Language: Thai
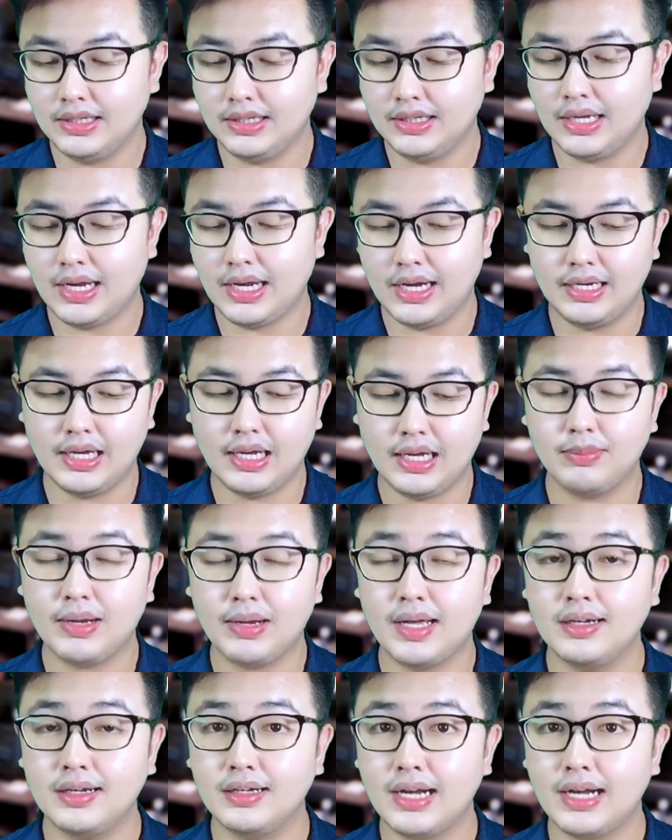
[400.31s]
ยังไงนะครับ
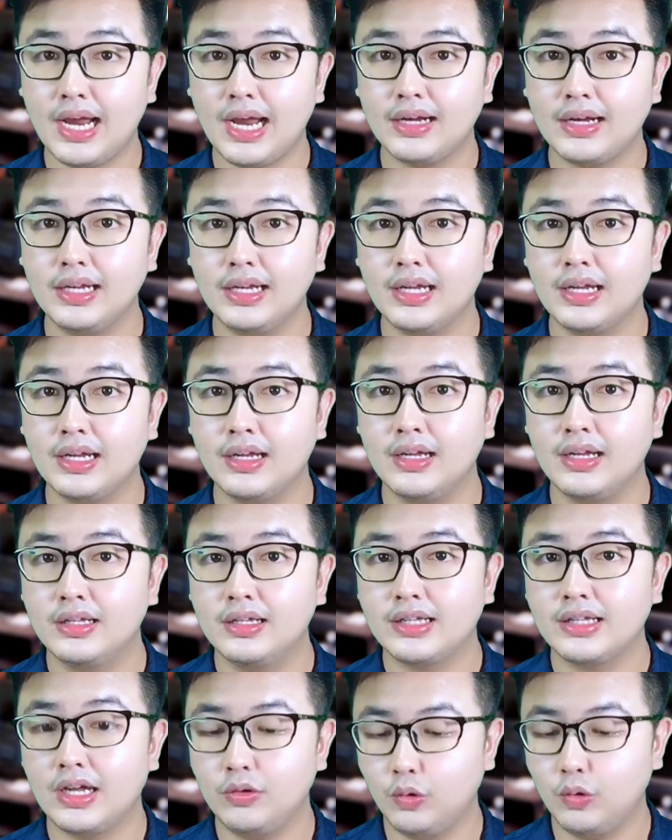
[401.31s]
ขั้นแรกเนี่ย
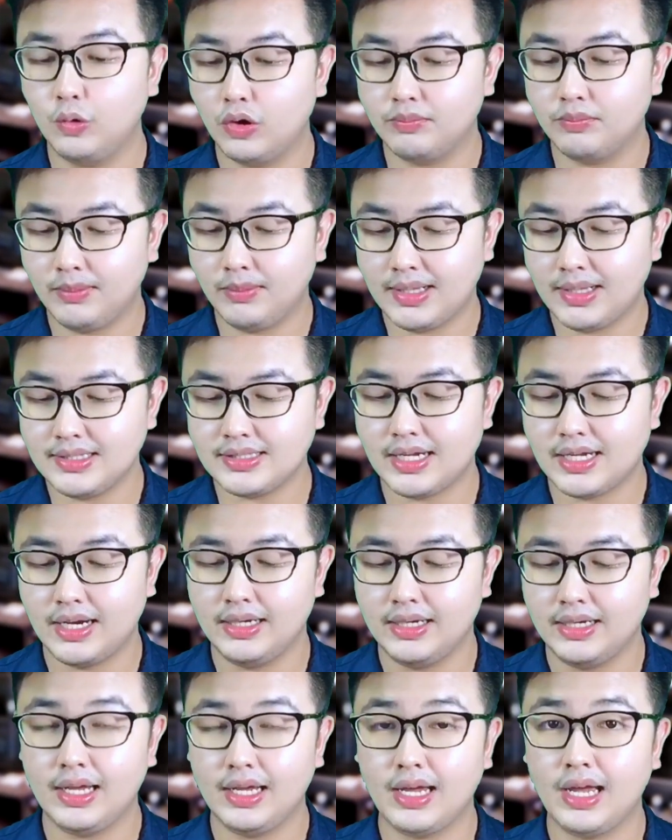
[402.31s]
ถ้าทุกคนไม่มั่นใจ
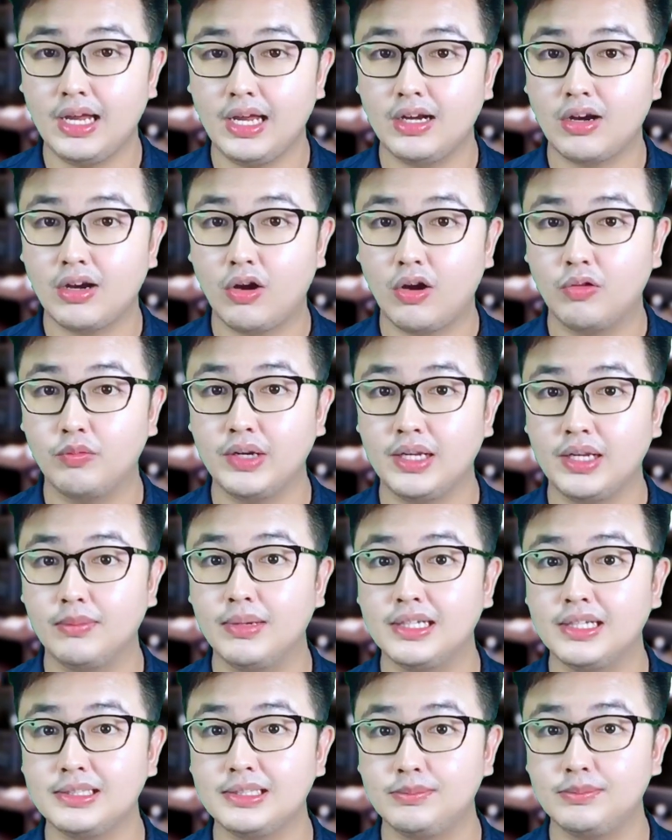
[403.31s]
เนี่ยให้ลองหวีเบ
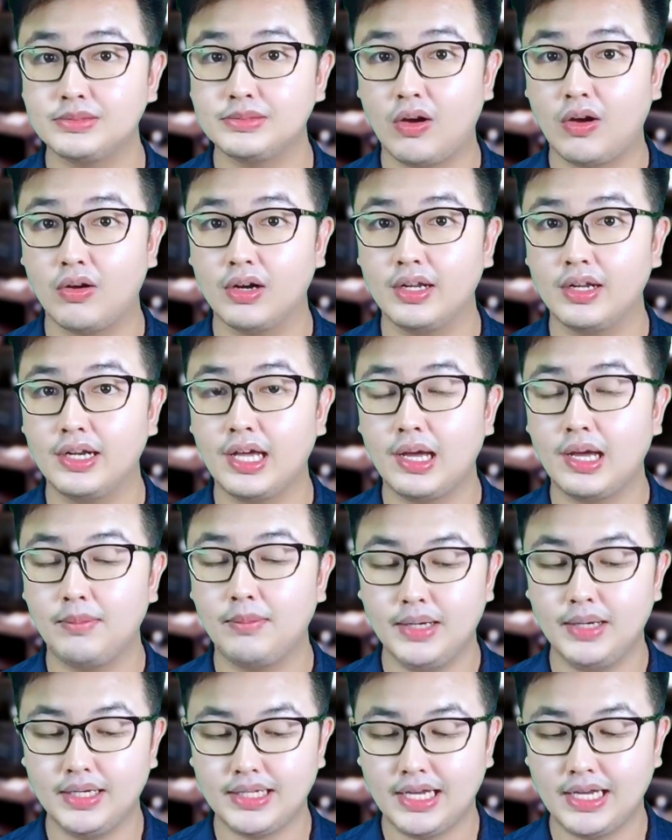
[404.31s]
อร์สิบสองเลยนะครับ
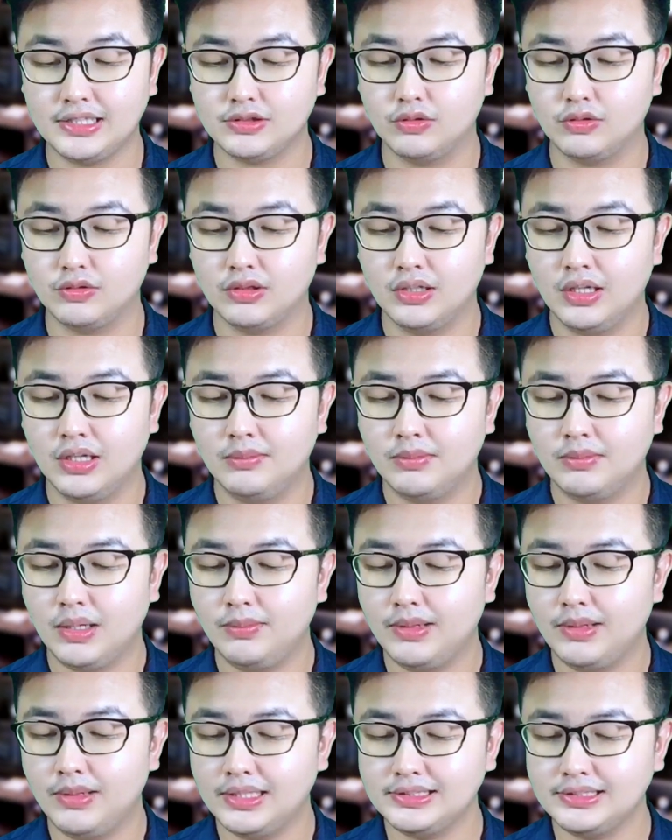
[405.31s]
เบอร์ใหญ่สุด
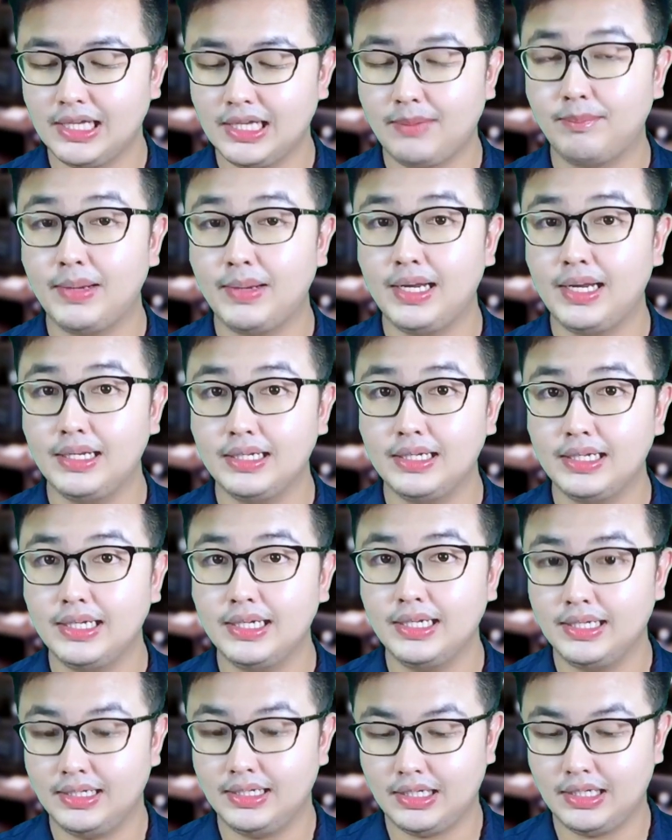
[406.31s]
เพื่อนๆเสียบไปเลย
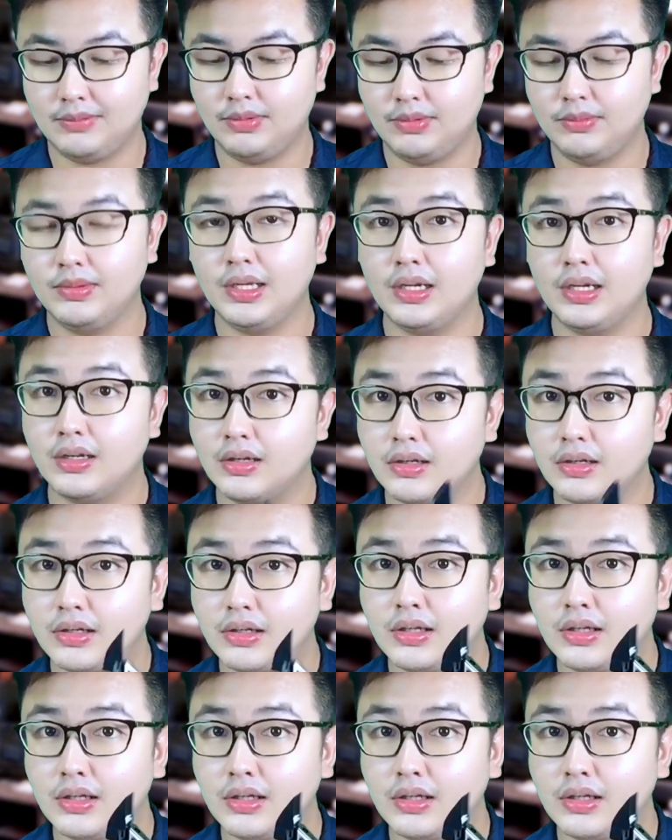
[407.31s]
และเพื่อนๆก็